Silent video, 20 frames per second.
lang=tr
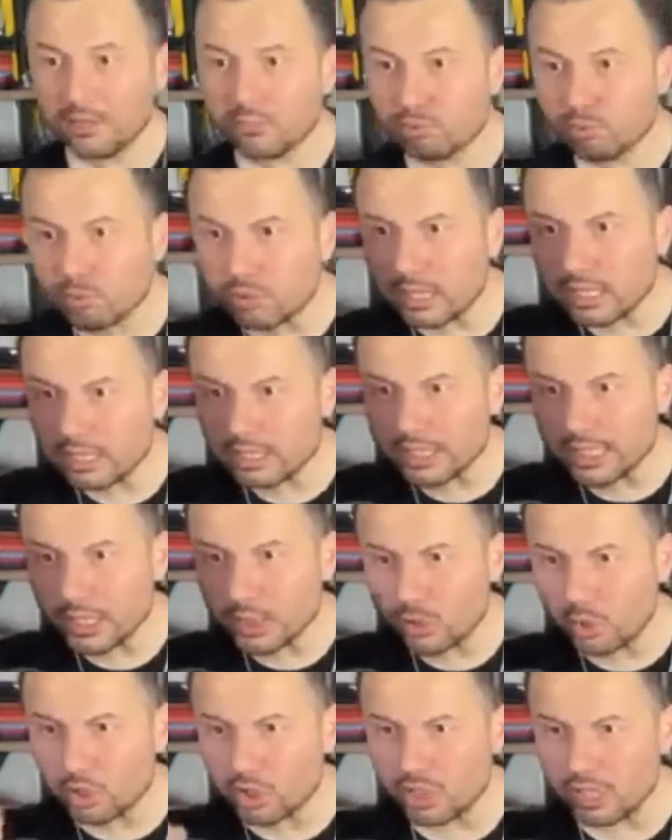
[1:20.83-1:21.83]
Burada nasıl
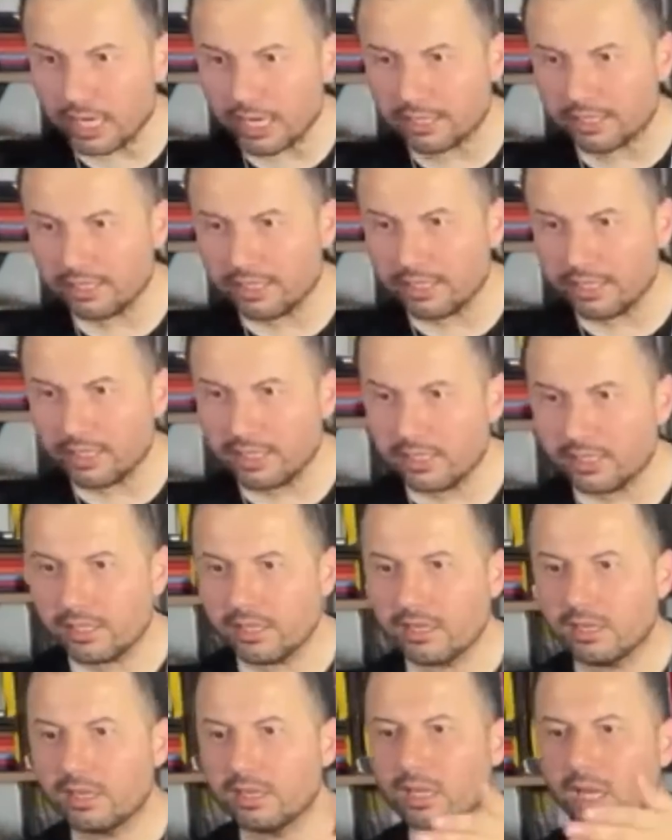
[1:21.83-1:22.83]
gidiyor işler?
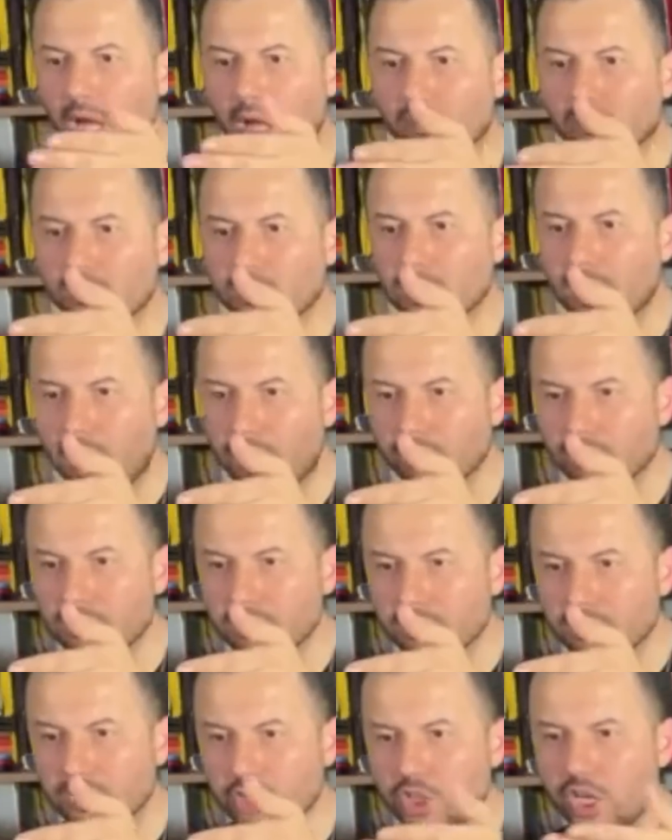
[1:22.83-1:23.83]
Love, loved.
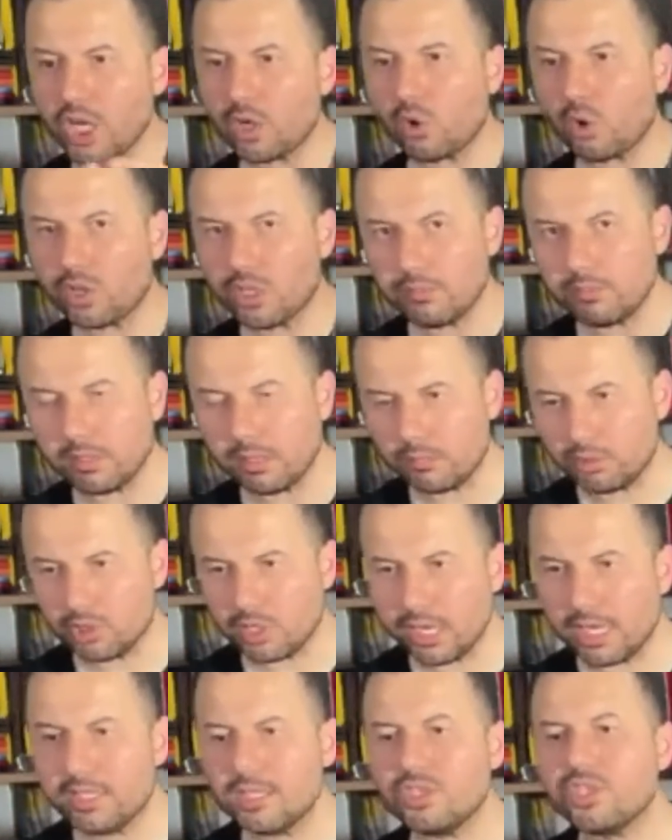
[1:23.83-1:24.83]
Ceko kim
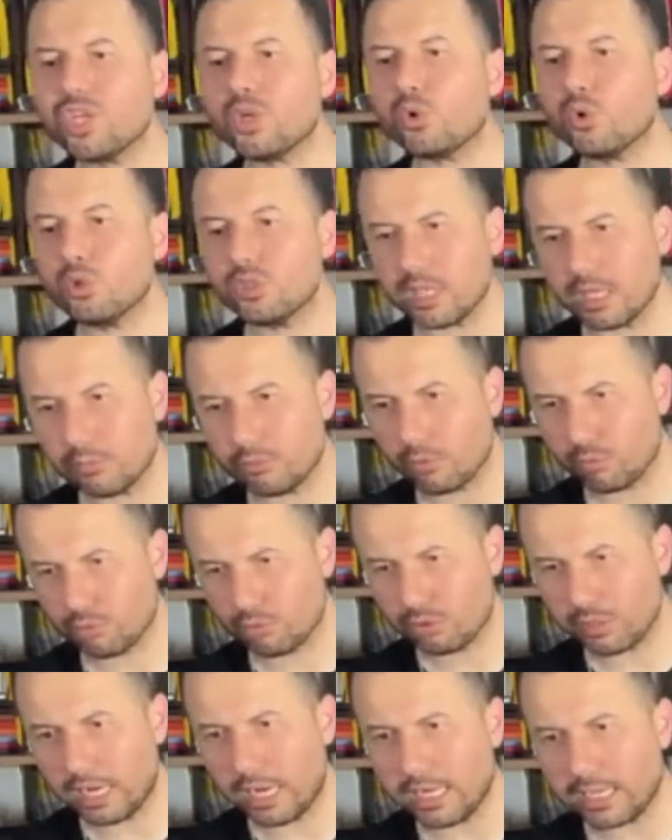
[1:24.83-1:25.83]
demiş. Edin Ceko'yu tanımıyor
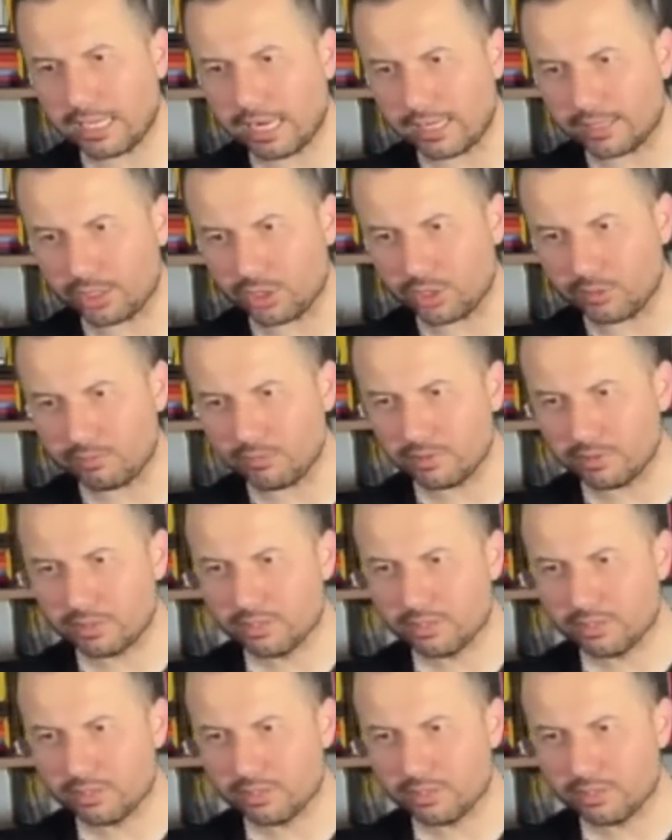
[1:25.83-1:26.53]
musun değerli kardeşim?